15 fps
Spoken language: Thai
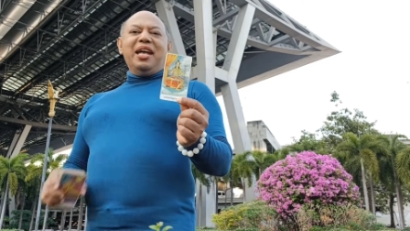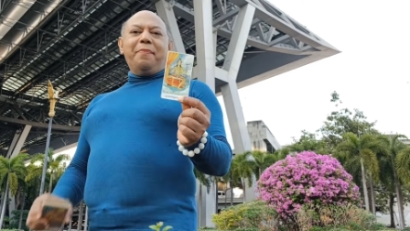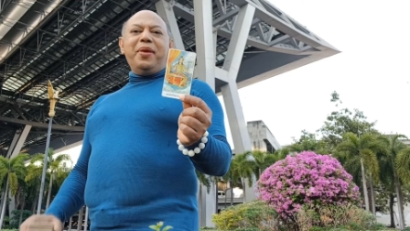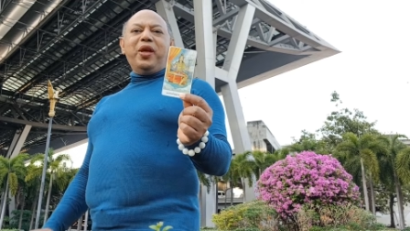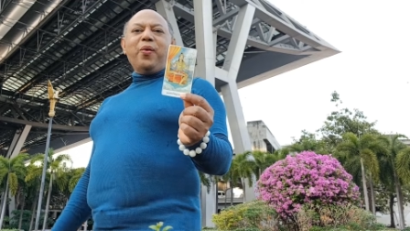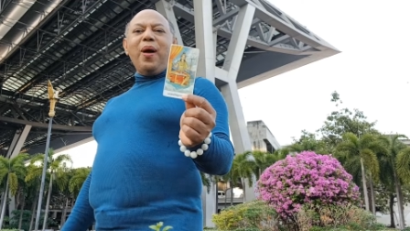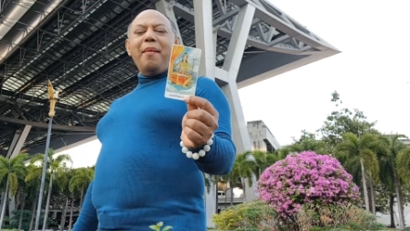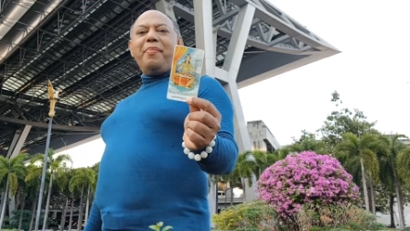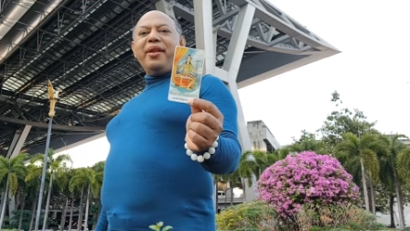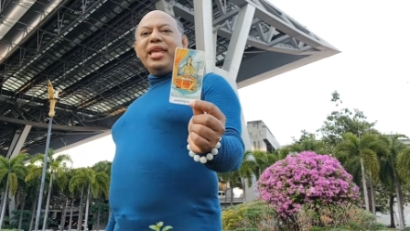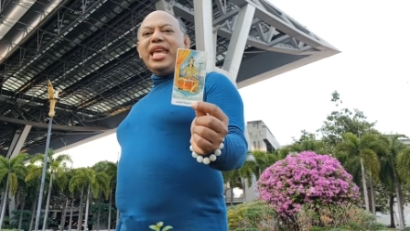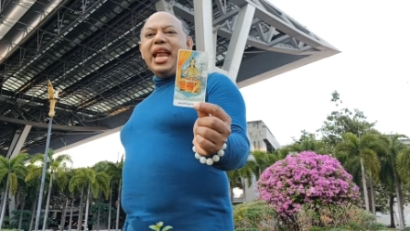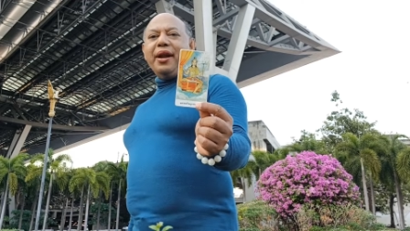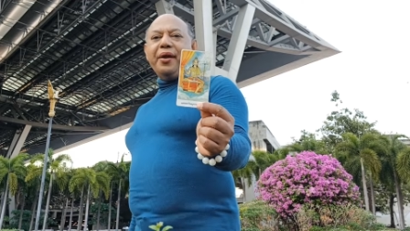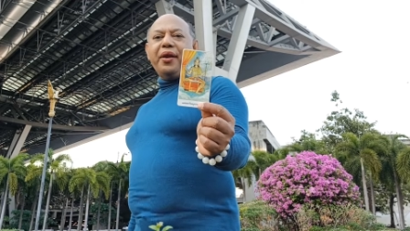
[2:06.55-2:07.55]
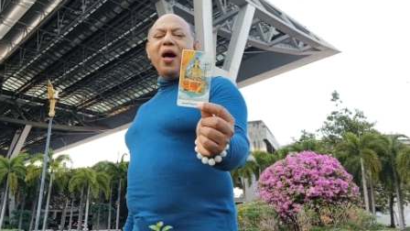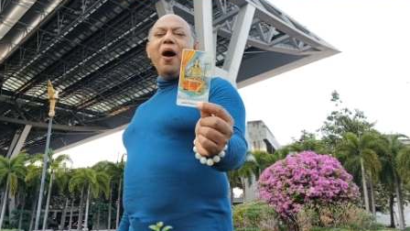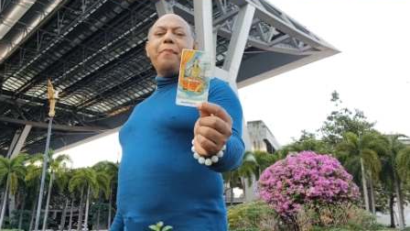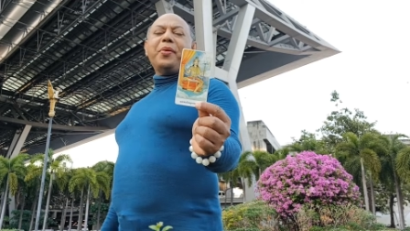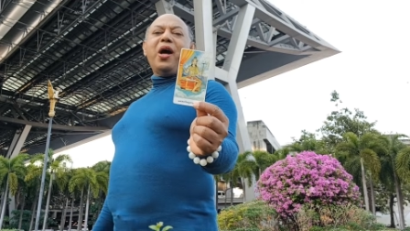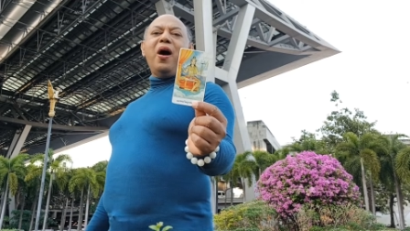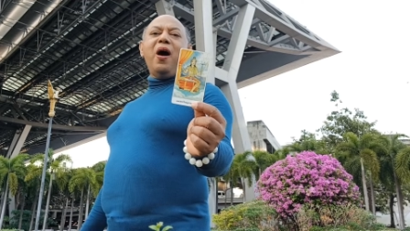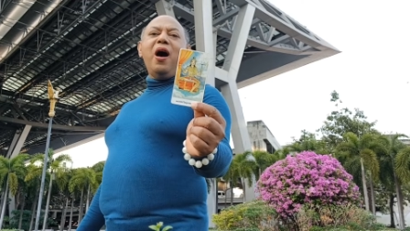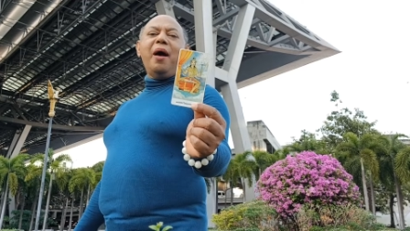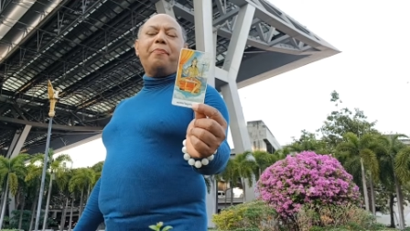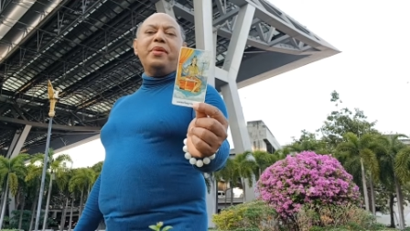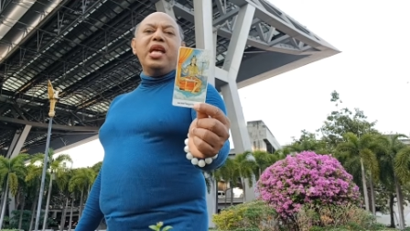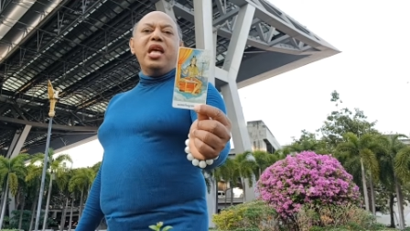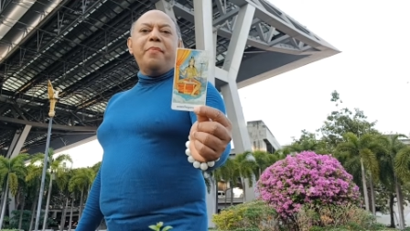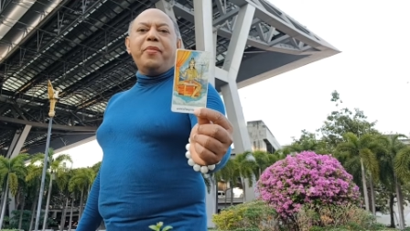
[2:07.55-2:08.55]
มีความละเอียดรอบคอบ
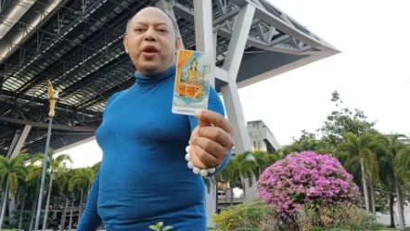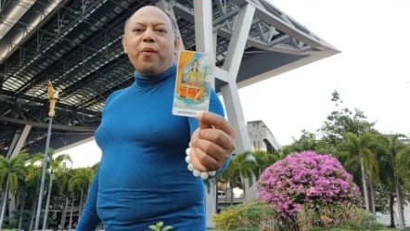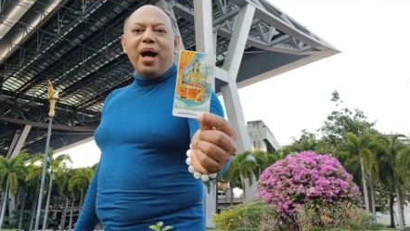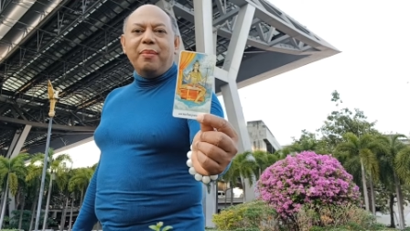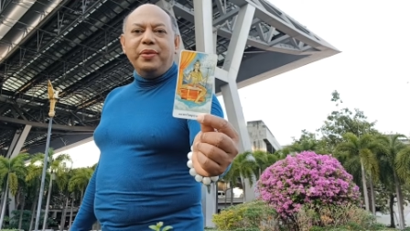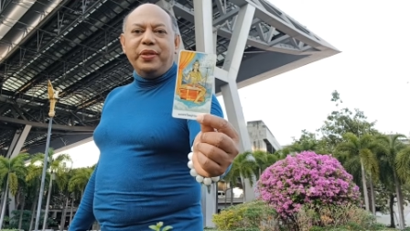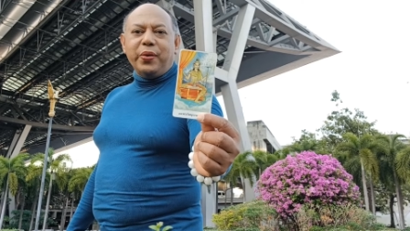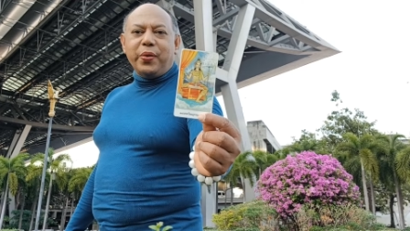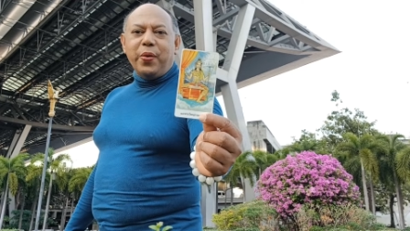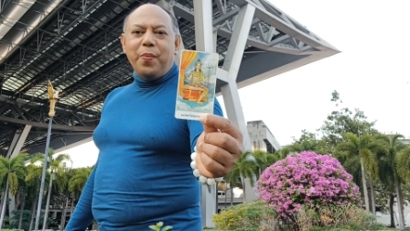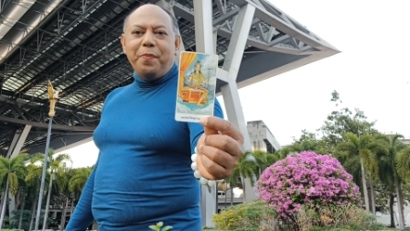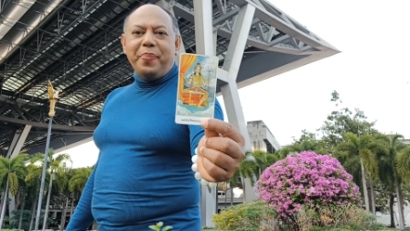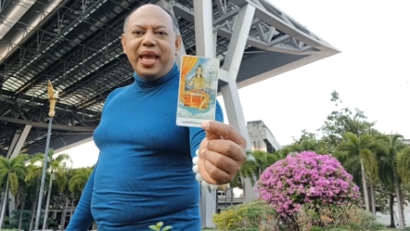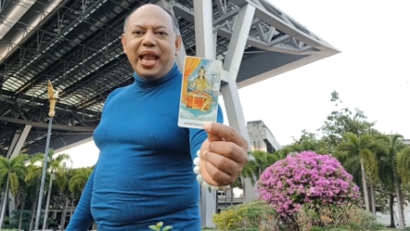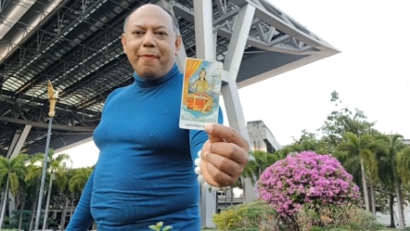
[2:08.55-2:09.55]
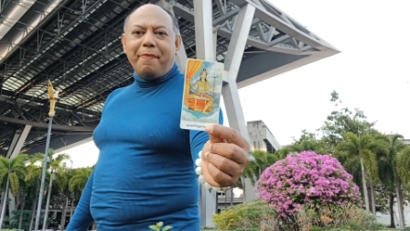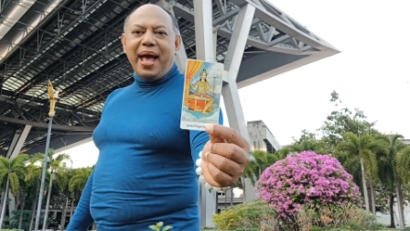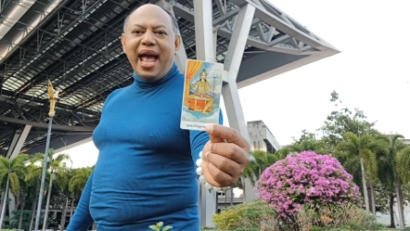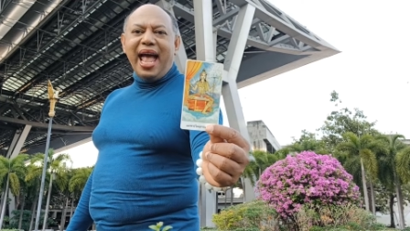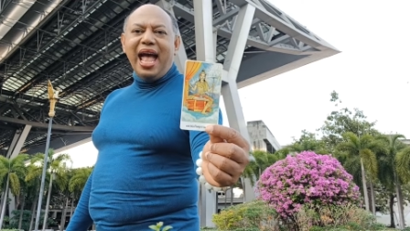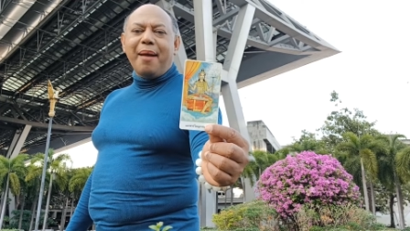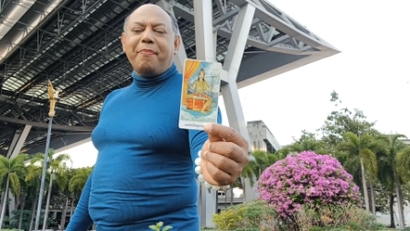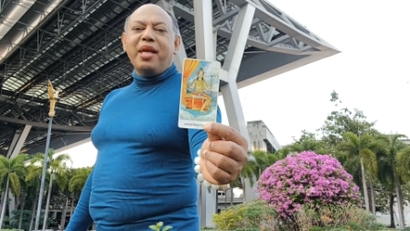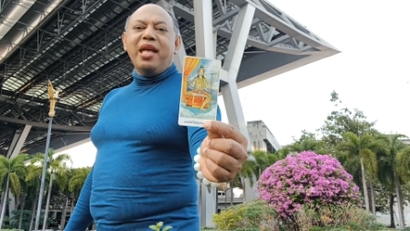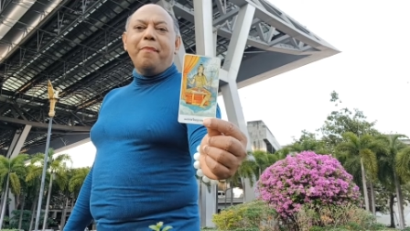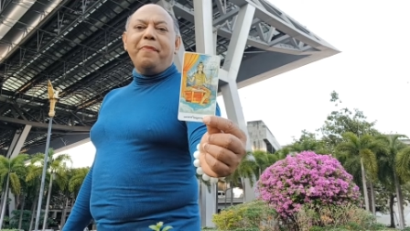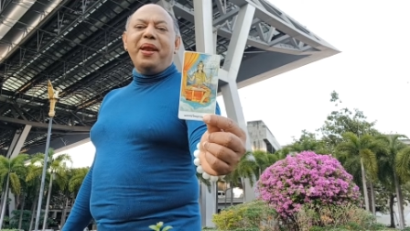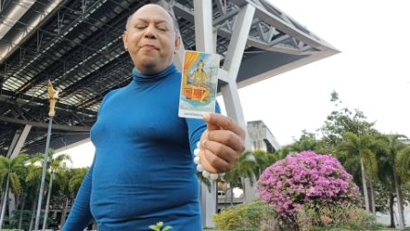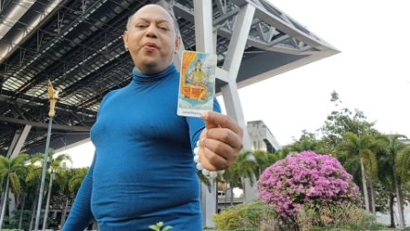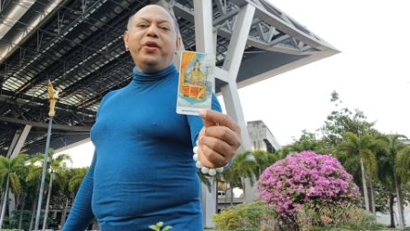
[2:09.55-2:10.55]
มีความสุขุมพิรภาพ
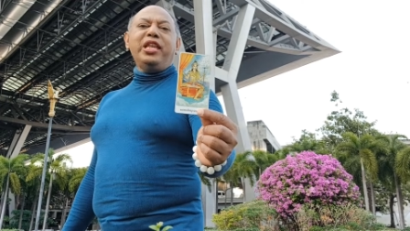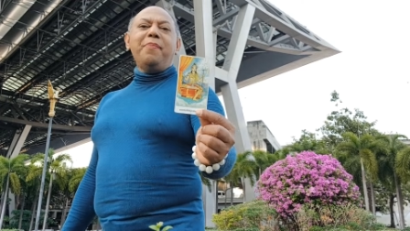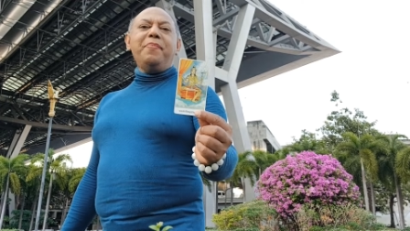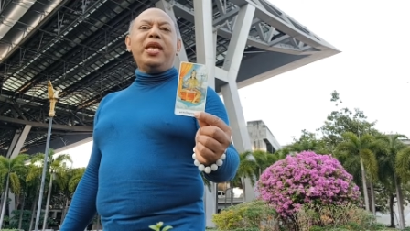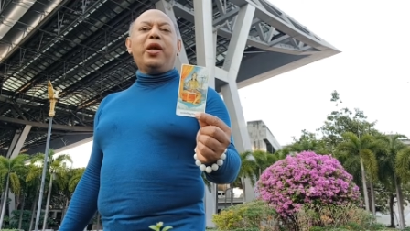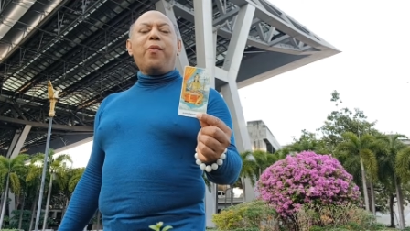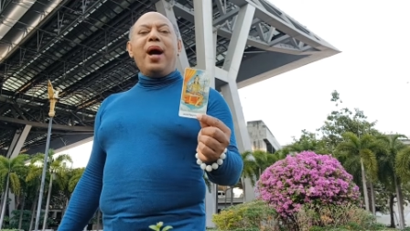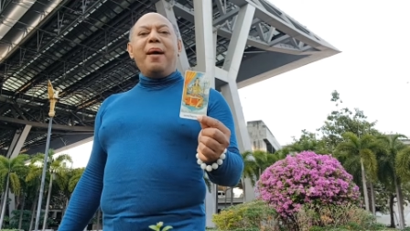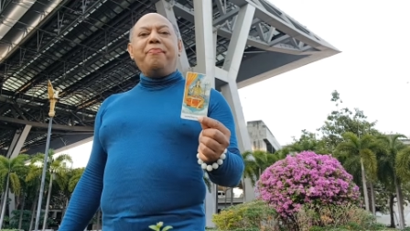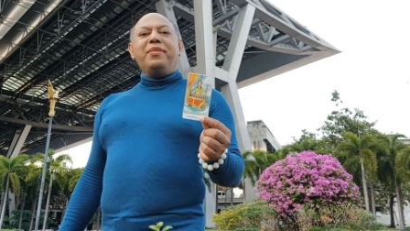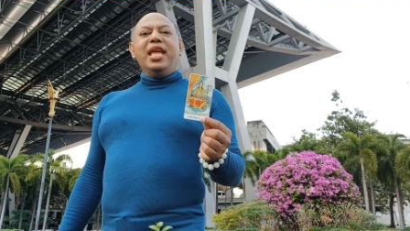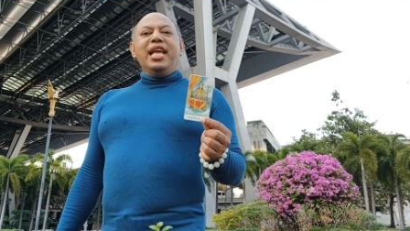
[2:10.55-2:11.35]
เป็นผู้ที่มีความ